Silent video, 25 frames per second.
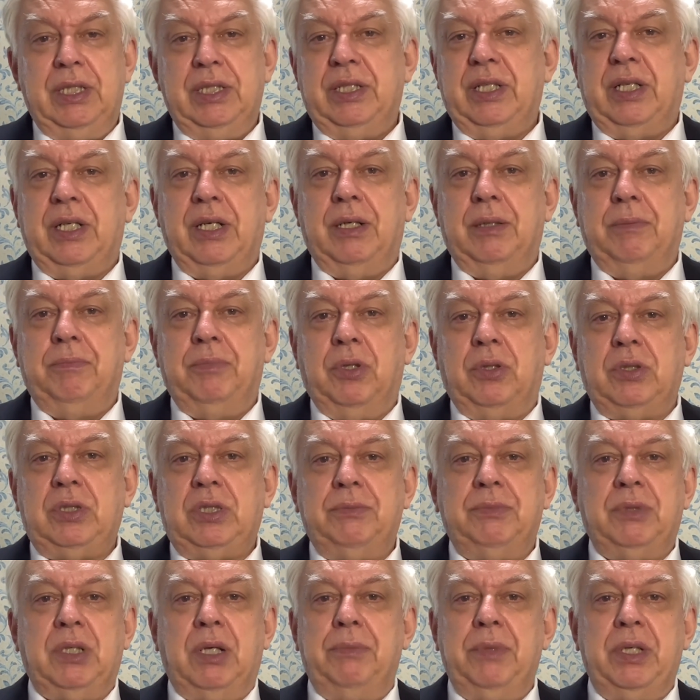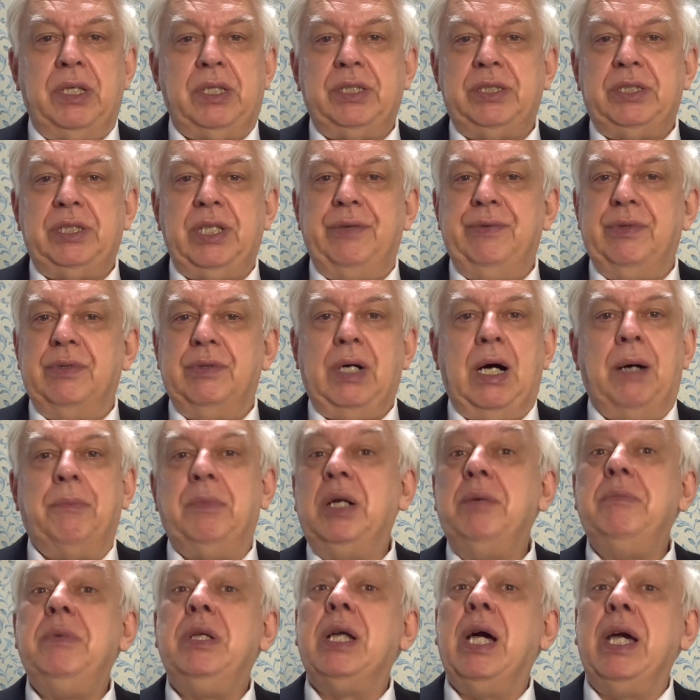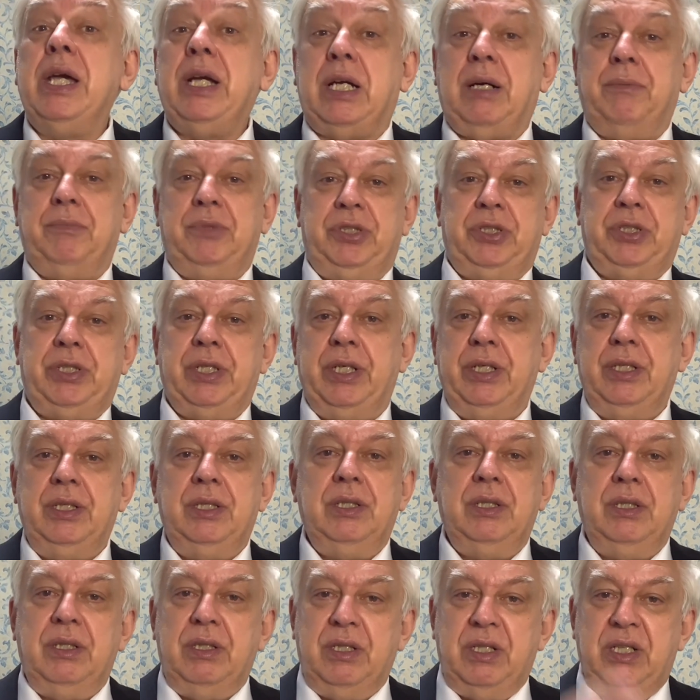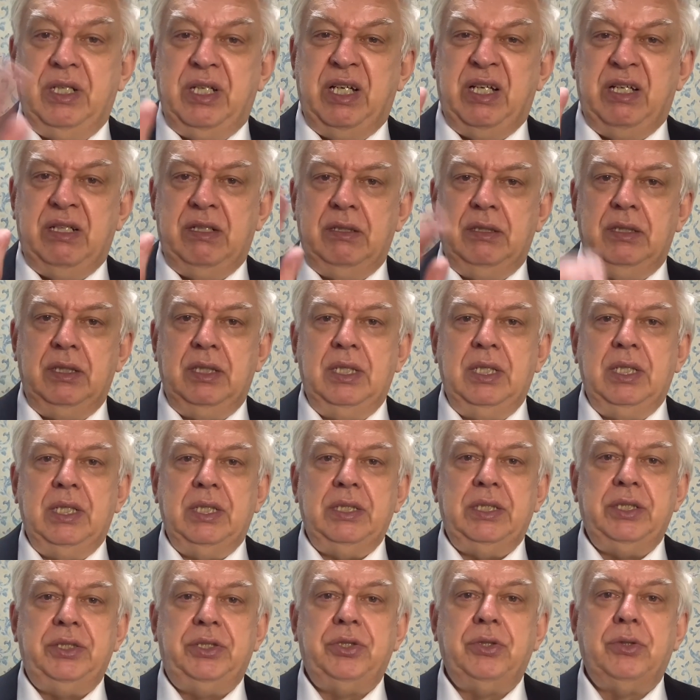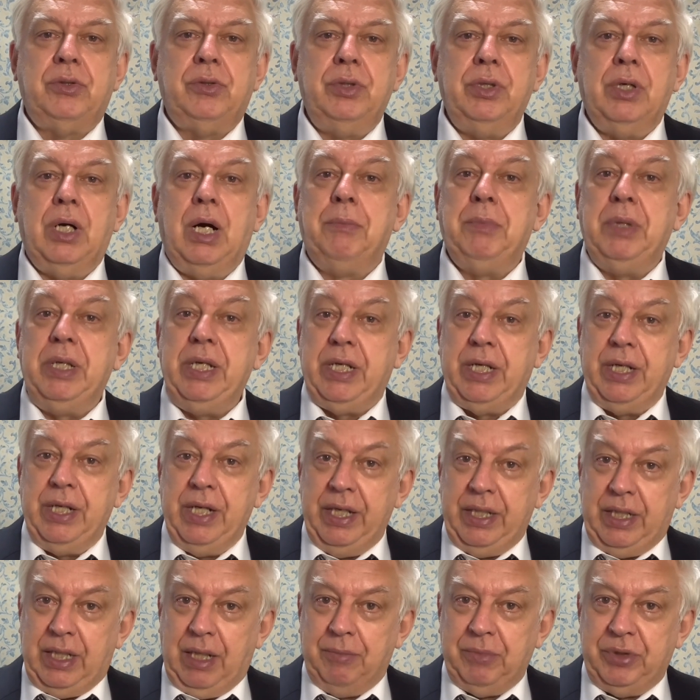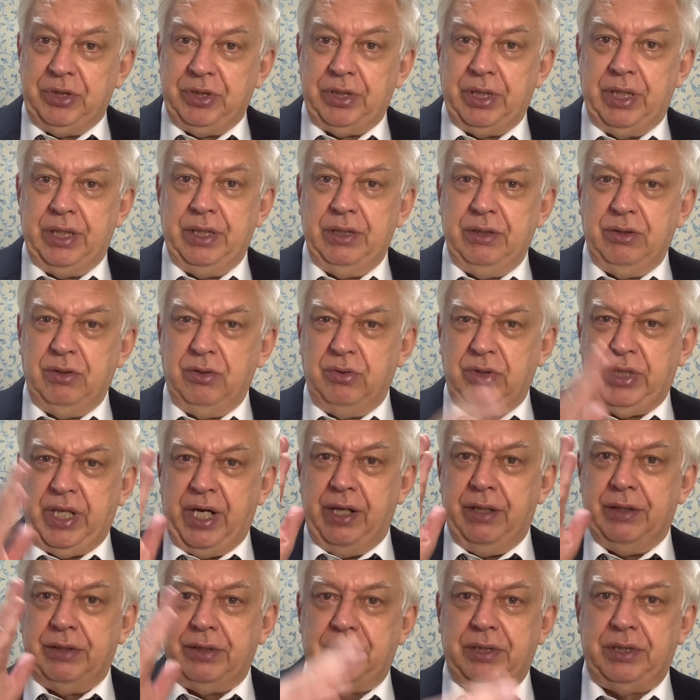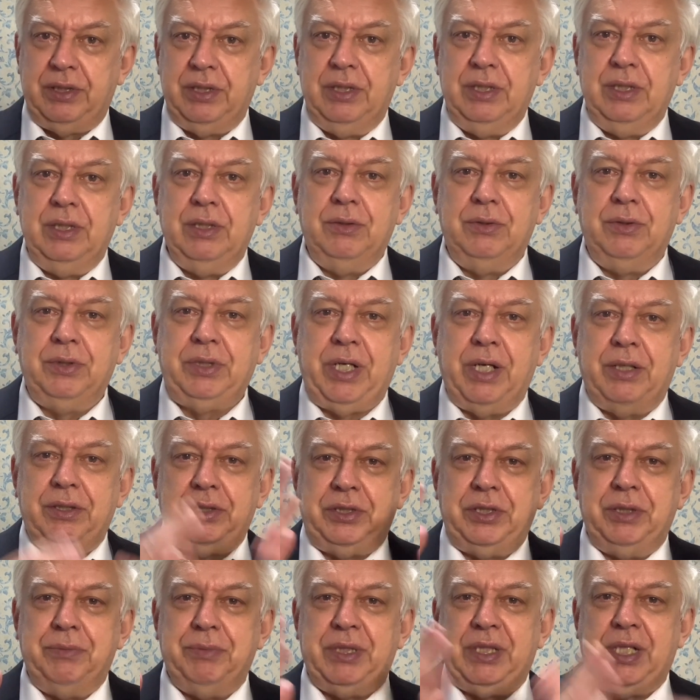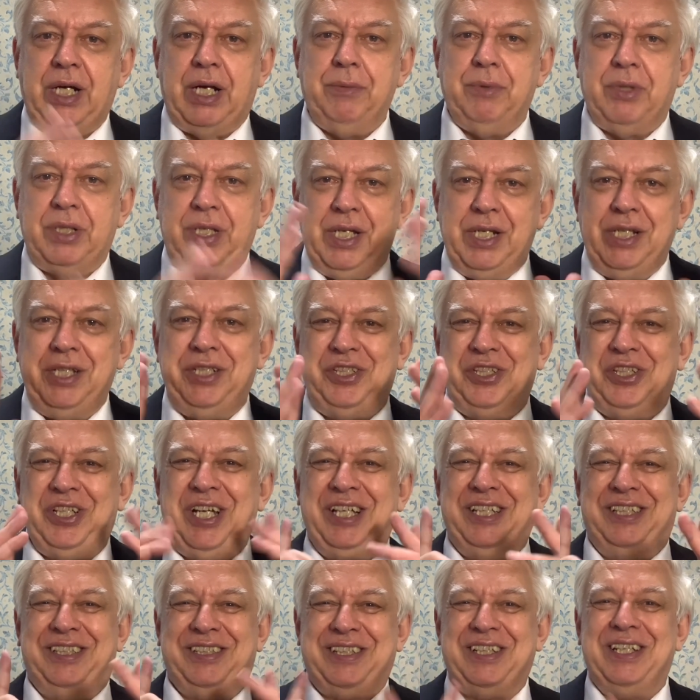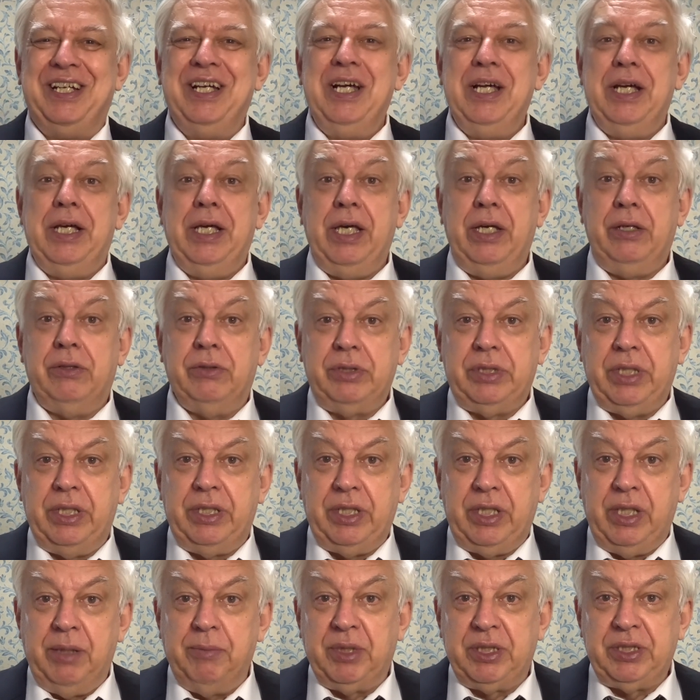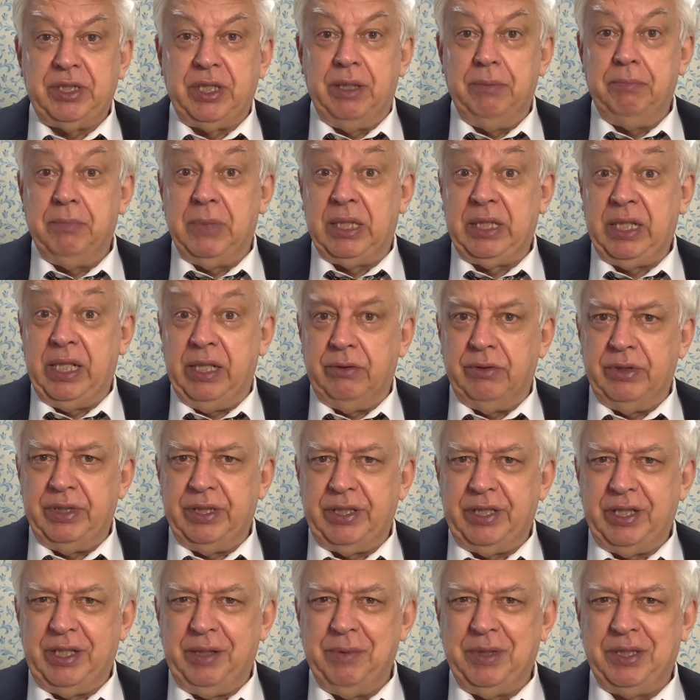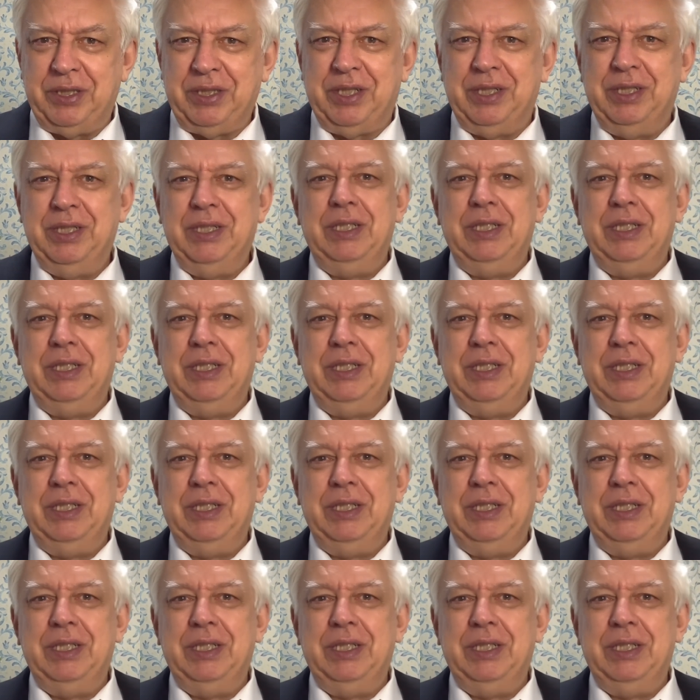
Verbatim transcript: だから、ボトモア、アメリカ政府はあまり見ないかもしれない。ああで食料あまりいけないかもしれない。Who cares?Who cares って意味、誰も気にしないっていうか、英語出てきました。また英語出てきました。